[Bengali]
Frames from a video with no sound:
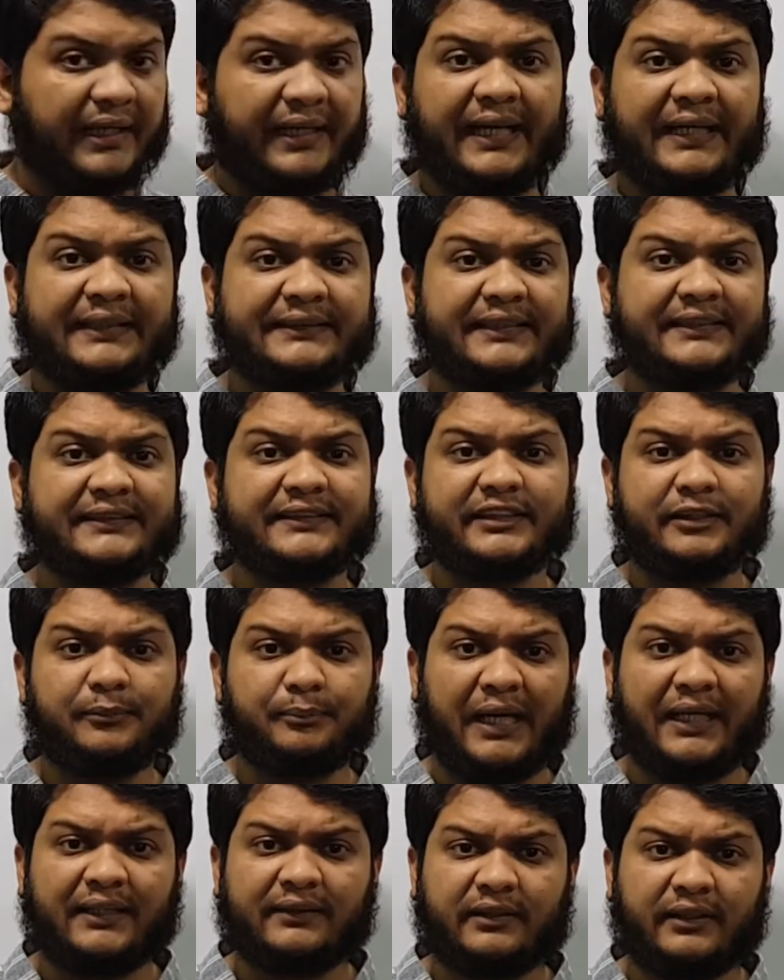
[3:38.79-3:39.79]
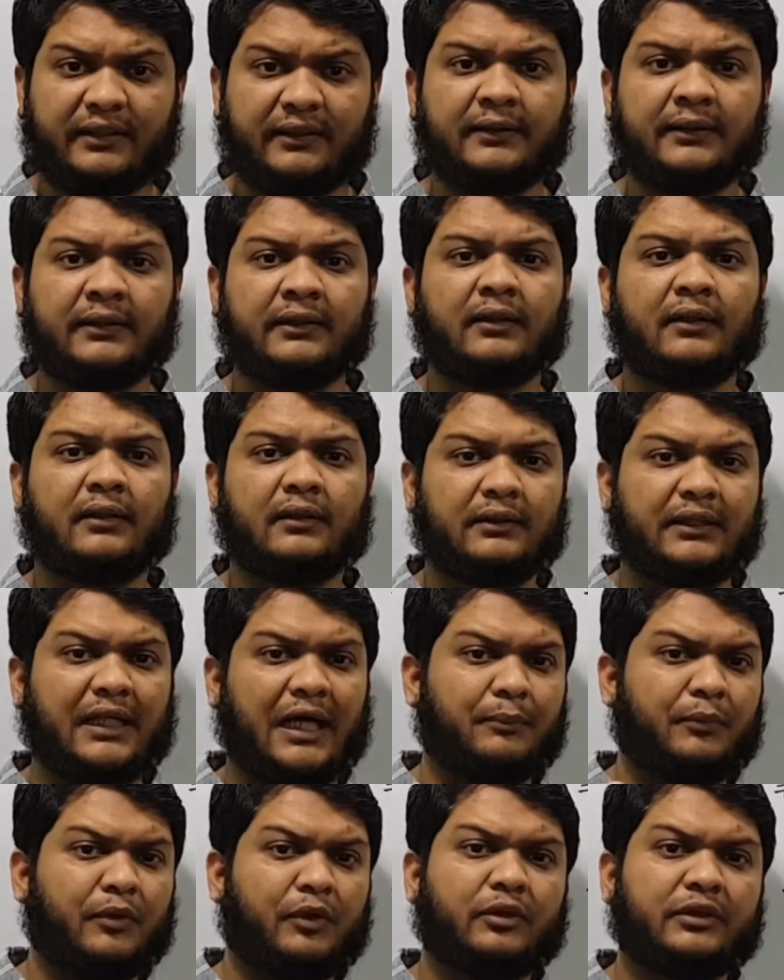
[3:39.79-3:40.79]
এইচএসসি ম্যাথ
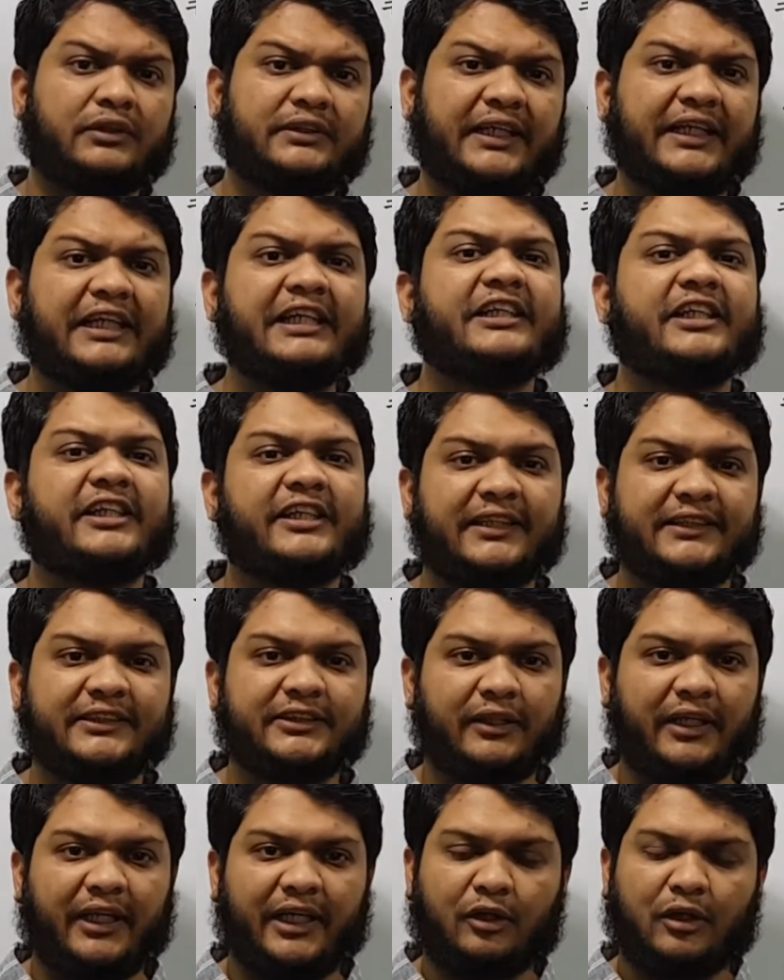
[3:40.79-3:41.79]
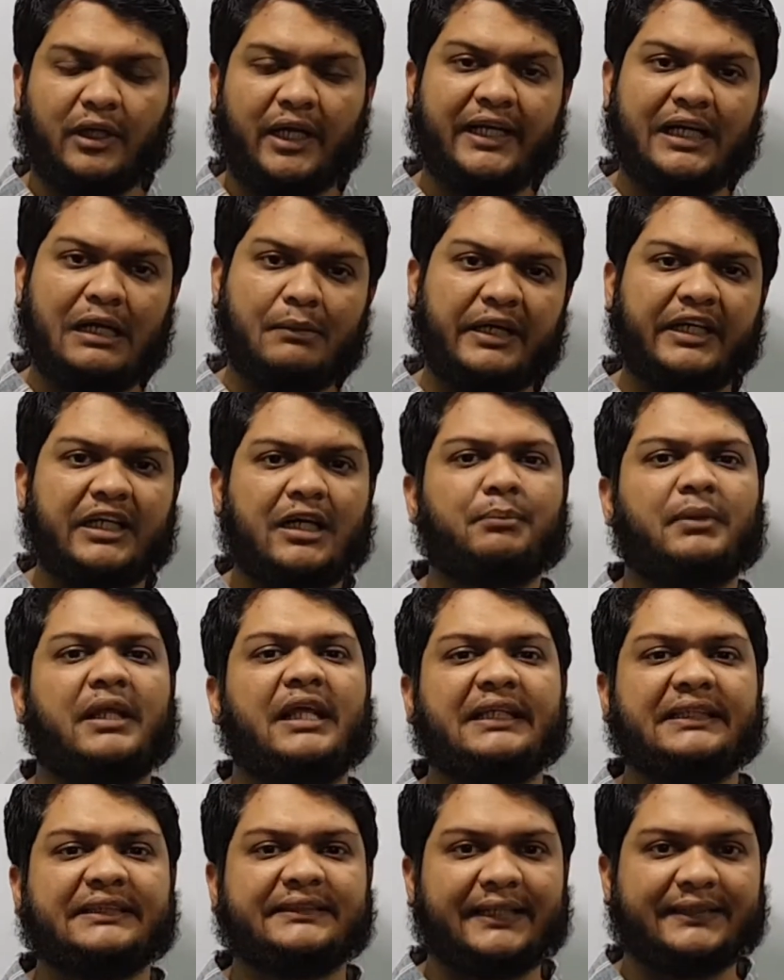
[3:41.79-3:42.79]
তারপর হচ্ছে ইন্টিগ্রেশন এই নামে একটা
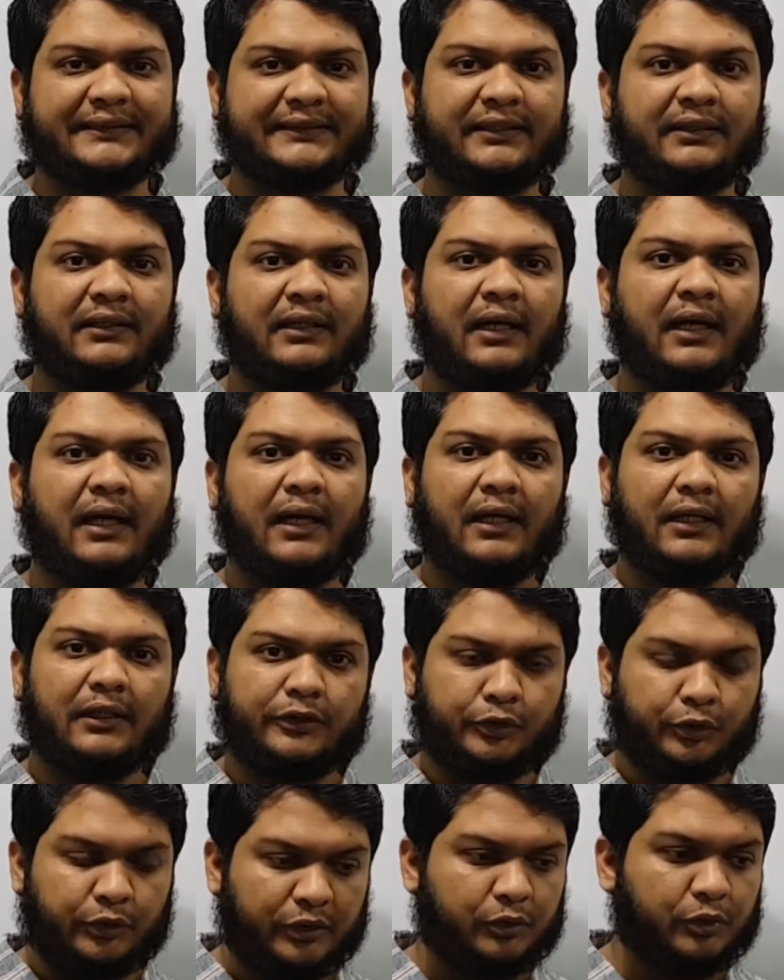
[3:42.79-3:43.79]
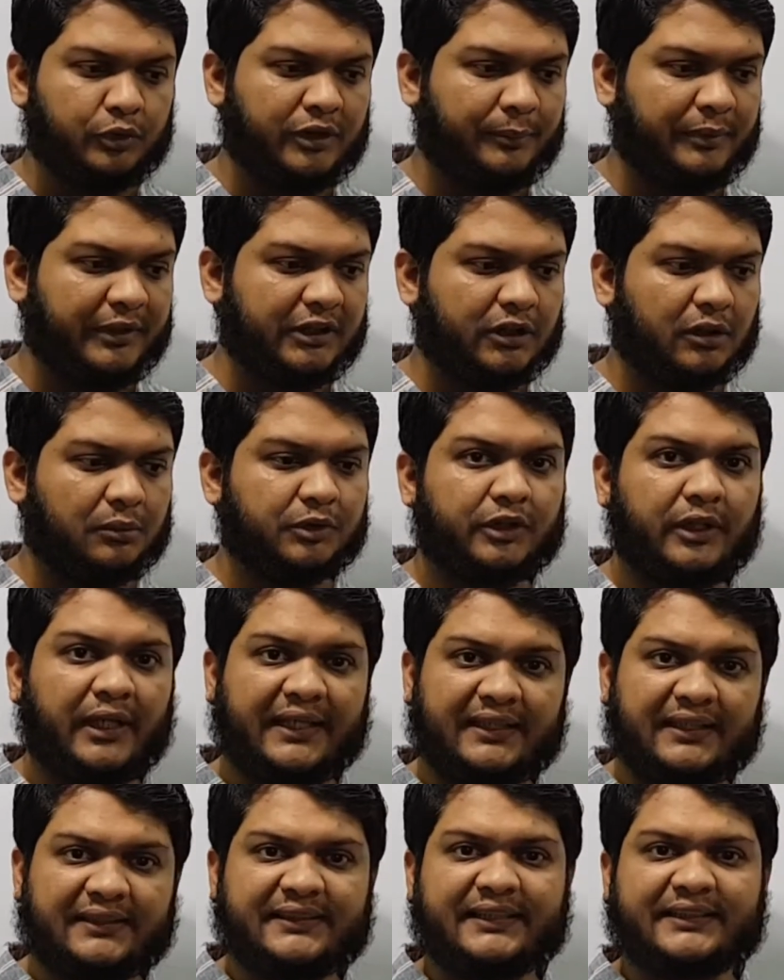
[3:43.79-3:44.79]
প্লেলিস্ট আছে যদি খুঁজে পেতে সমস্যা
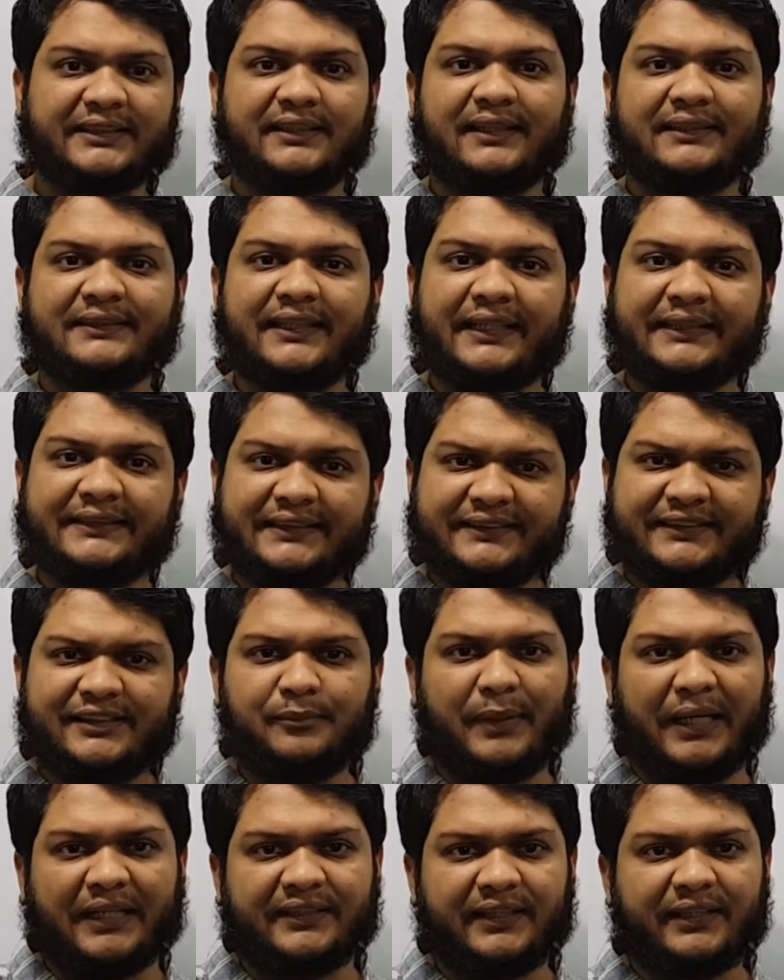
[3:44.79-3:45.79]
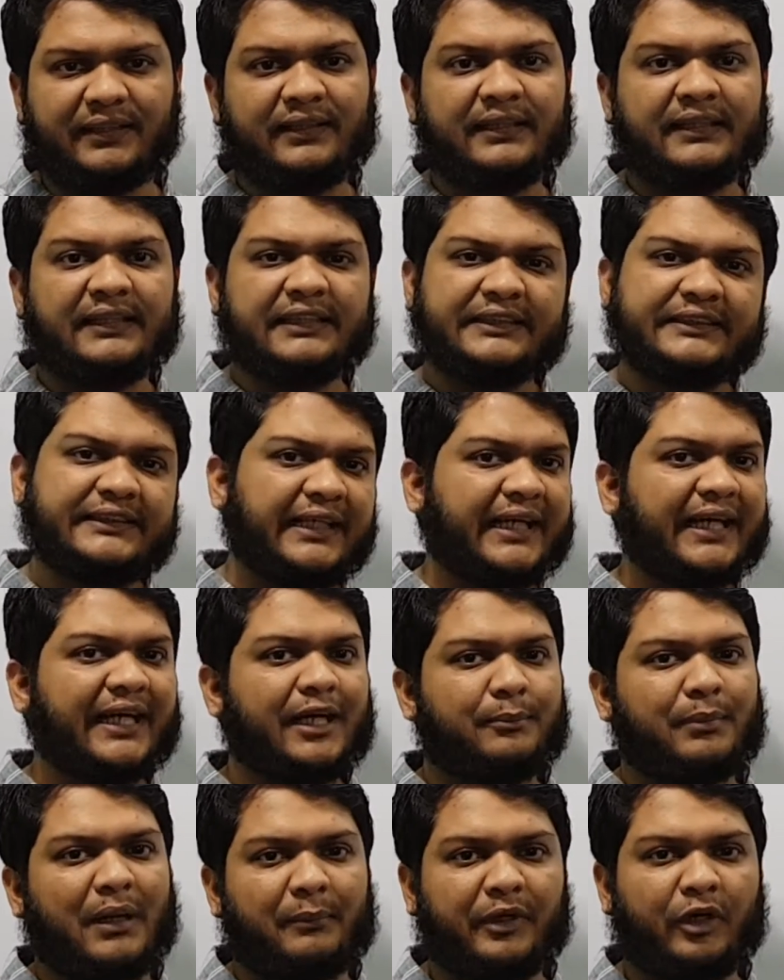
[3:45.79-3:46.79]
একটা সেকশন আছে এইচএসসি ম্যাথে সেখানে
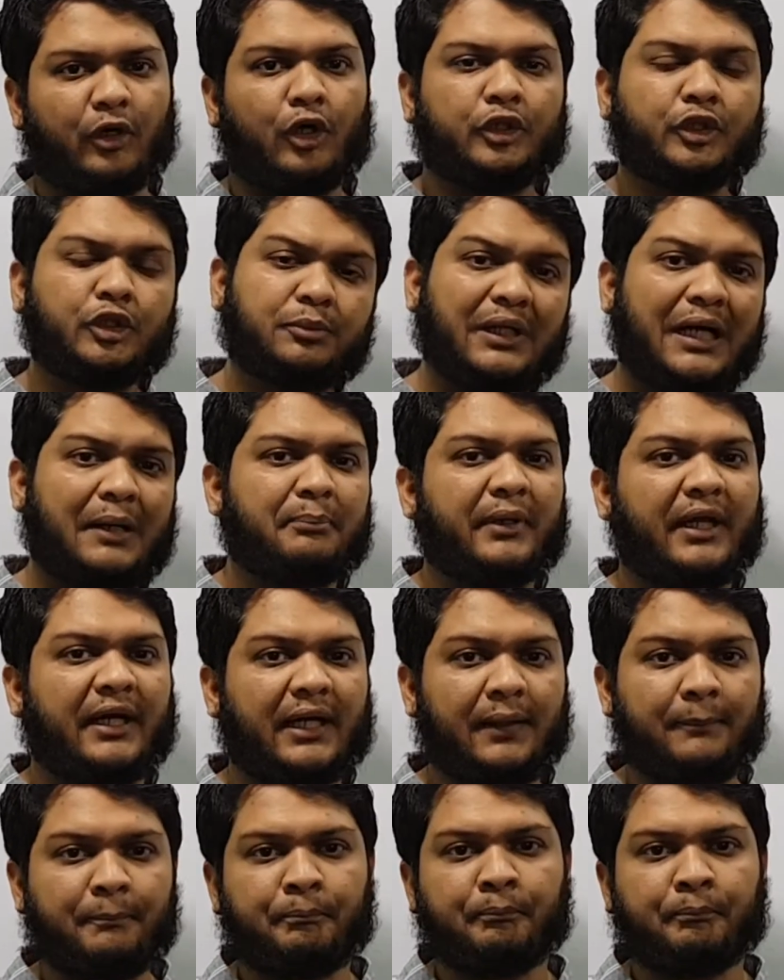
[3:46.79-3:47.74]
পাবেন অথবা আপনারা